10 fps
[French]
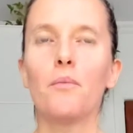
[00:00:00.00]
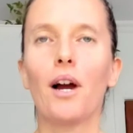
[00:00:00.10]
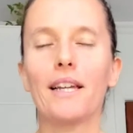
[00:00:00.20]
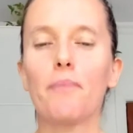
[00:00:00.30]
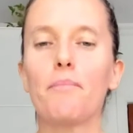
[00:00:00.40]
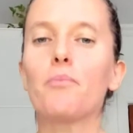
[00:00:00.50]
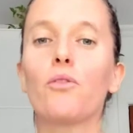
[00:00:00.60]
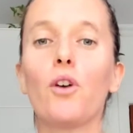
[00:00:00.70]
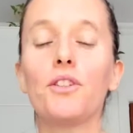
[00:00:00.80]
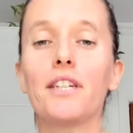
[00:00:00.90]
Pour être capable de
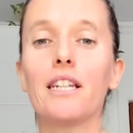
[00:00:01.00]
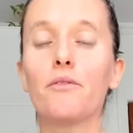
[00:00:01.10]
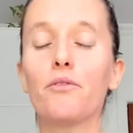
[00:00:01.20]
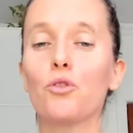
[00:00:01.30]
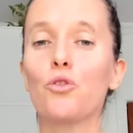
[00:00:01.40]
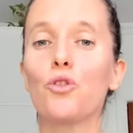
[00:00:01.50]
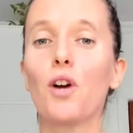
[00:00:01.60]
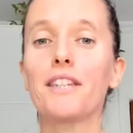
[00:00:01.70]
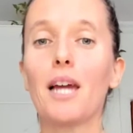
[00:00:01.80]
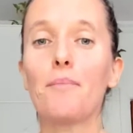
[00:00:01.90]
trouver un équilibre, il faut toujours
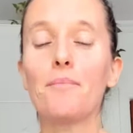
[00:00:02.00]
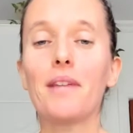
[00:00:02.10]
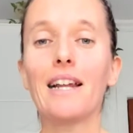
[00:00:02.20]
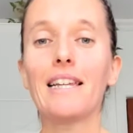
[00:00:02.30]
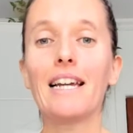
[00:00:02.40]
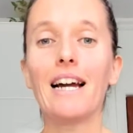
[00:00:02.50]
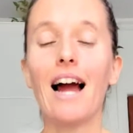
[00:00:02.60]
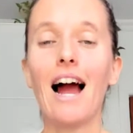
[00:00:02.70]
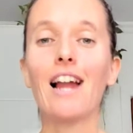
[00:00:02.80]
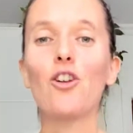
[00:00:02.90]
être capable d'aller
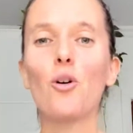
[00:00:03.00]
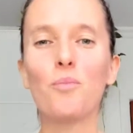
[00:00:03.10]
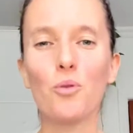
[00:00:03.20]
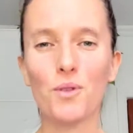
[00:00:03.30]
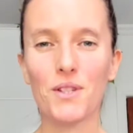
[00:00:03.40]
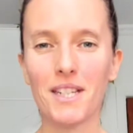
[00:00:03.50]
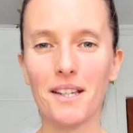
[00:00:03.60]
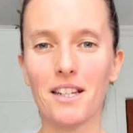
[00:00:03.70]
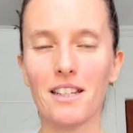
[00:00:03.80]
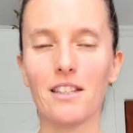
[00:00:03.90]
à
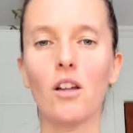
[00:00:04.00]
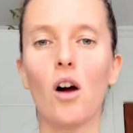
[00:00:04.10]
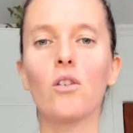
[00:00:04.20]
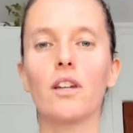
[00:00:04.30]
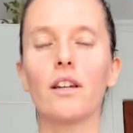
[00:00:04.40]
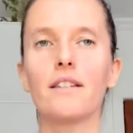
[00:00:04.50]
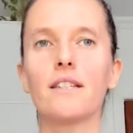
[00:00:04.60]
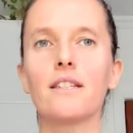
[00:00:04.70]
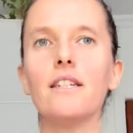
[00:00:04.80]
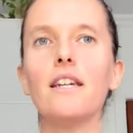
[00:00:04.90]
l'opposé. Donc,
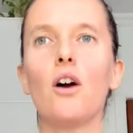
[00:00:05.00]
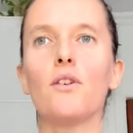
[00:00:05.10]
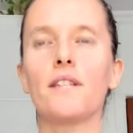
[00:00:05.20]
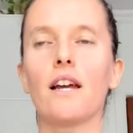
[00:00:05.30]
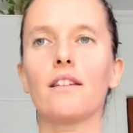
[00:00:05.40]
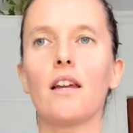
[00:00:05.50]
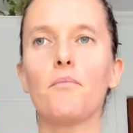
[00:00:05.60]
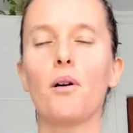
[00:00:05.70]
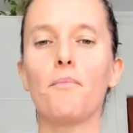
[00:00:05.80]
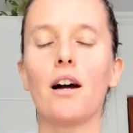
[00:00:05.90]
si à un certain
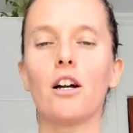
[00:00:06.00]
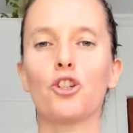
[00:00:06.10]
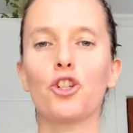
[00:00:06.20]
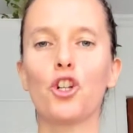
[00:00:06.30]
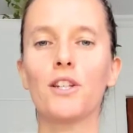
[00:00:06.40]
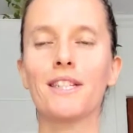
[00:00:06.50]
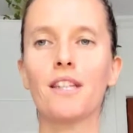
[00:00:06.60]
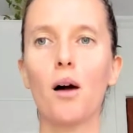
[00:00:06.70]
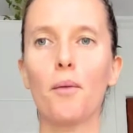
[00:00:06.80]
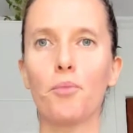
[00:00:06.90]
moment, je le
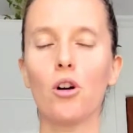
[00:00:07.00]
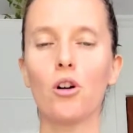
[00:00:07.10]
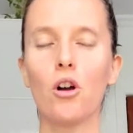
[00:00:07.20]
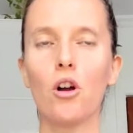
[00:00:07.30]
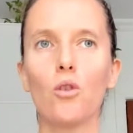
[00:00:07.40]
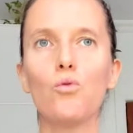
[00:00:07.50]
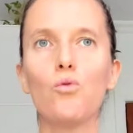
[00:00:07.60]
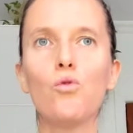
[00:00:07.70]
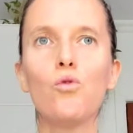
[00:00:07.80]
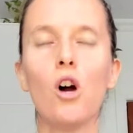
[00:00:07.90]
sens pas,
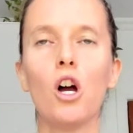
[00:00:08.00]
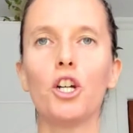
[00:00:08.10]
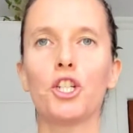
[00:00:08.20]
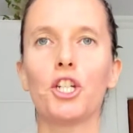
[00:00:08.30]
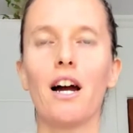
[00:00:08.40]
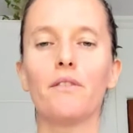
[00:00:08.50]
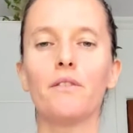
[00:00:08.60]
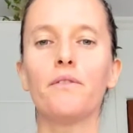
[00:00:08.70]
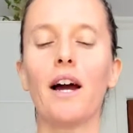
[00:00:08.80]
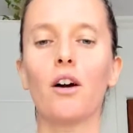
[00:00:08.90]
ou j'ai
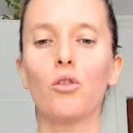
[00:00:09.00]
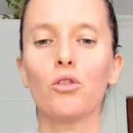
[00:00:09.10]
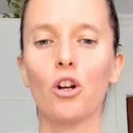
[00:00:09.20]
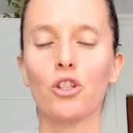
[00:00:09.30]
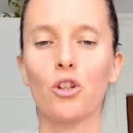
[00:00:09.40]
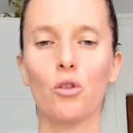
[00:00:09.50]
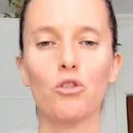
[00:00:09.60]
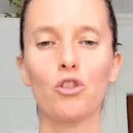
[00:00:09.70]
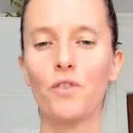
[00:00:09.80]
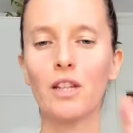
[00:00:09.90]
envie de faire autre
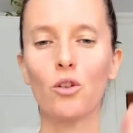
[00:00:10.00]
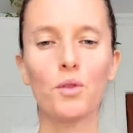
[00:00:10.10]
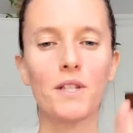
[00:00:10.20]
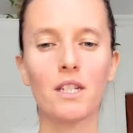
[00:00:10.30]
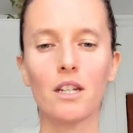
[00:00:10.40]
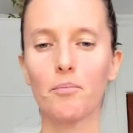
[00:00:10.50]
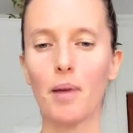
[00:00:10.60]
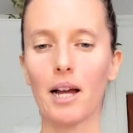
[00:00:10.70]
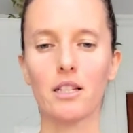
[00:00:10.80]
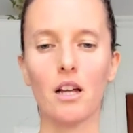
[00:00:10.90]
chose. Je fais une routine,
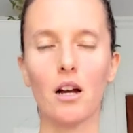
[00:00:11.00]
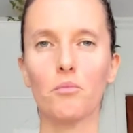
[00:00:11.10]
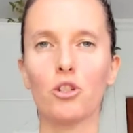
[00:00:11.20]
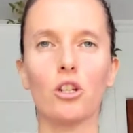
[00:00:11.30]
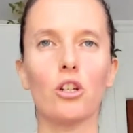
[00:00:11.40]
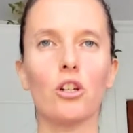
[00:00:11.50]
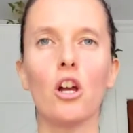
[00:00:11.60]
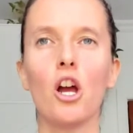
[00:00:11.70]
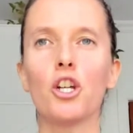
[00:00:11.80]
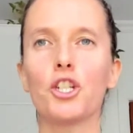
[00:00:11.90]
par exemple,
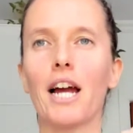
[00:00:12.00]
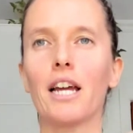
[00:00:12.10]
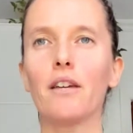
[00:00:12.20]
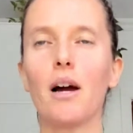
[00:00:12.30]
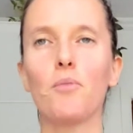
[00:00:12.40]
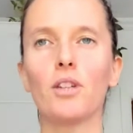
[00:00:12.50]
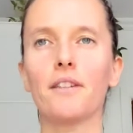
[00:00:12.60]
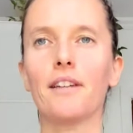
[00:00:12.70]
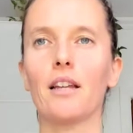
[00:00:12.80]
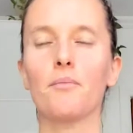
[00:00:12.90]
j'arrive à mon
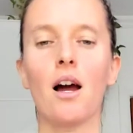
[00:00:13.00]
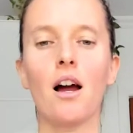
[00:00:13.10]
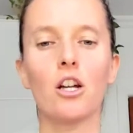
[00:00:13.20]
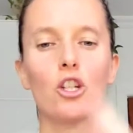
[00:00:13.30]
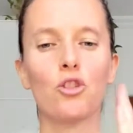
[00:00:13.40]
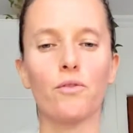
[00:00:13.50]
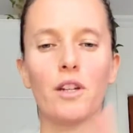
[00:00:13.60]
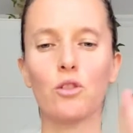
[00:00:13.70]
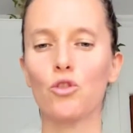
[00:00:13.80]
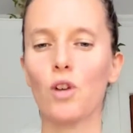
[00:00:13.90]
entraînement, je
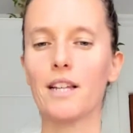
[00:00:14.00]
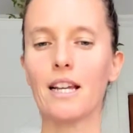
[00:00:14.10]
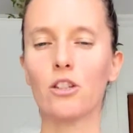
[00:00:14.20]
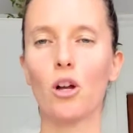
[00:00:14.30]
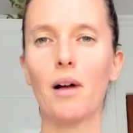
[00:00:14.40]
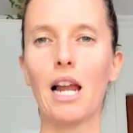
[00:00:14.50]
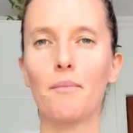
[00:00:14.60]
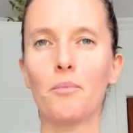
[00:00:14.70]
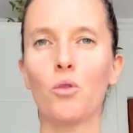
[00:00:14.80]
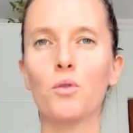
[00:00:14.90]
fais toujours exactement la
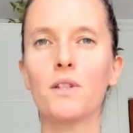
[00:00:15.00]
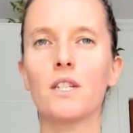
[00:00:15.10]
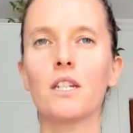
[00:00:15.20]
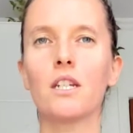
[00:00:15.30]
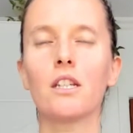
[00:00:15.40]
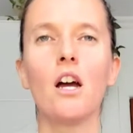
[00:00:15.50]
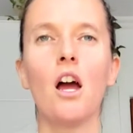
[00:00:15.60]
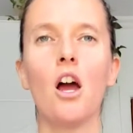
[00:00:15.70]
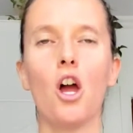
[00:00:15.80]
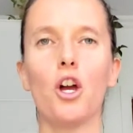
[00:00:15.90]
même routine,
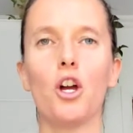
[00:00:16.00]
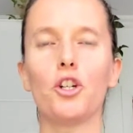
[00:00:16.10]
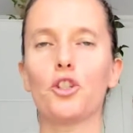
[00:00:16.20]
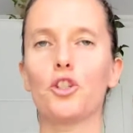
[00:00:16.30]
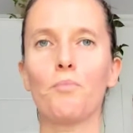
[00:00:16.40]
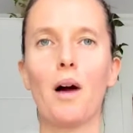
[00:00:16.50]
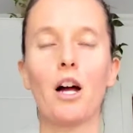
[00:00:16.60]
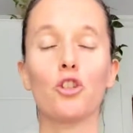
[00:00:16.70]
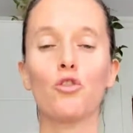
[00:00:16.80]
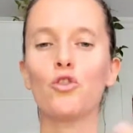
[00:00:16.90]
euh, je
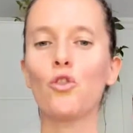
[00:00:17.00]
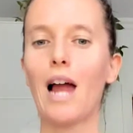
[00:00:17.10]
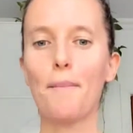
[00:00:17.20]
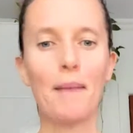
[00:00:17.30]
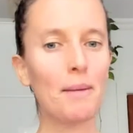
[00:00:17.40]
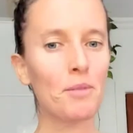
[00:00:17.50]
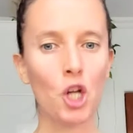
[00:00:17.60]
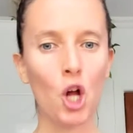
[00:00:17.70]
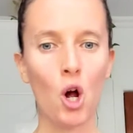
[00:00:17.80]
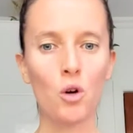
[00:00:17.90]
mange toujours la même
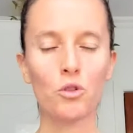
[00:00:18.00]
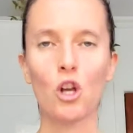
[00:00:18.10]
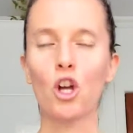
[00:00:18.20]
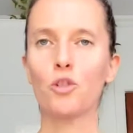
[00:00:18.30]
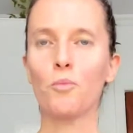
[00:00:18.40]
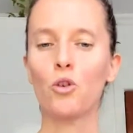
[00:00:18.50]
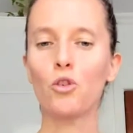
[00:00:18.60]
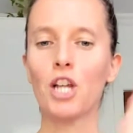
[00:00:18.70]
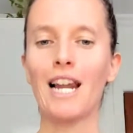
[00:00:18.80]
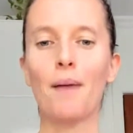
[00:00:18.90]
chose, je me
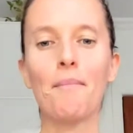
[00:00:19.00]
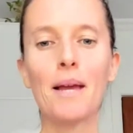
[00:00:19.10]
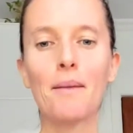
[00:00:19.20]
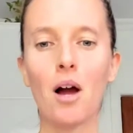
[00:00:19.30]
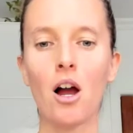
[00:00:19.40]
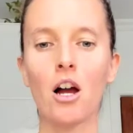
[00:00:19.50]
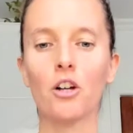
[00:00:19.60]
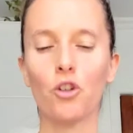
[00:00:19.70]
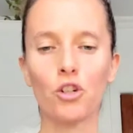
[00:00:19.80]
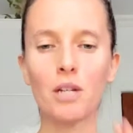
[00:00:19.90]
couche à la même
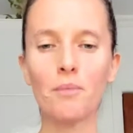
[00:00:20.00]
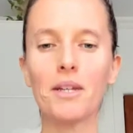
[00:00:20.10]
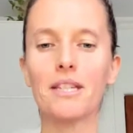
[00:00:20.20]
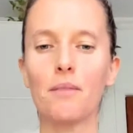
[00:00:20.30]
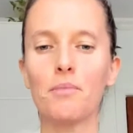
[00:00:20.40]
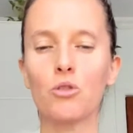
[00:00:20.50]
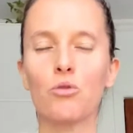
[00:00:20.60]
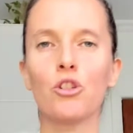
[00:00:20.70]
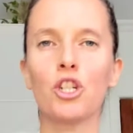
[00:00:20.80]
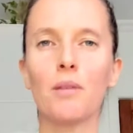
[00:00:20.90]
heure, donc j'ai mes
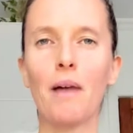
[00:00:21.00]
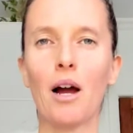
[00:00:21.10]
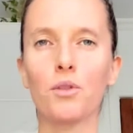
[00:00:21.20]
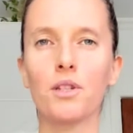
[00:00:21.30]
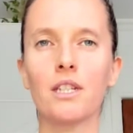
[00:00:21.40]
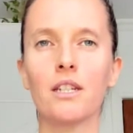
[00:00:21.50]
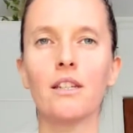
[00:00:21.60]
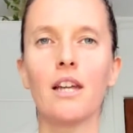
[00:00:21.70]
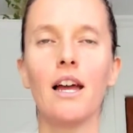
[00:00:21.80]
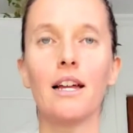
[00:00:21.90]
habitudes, j'ai ma routine.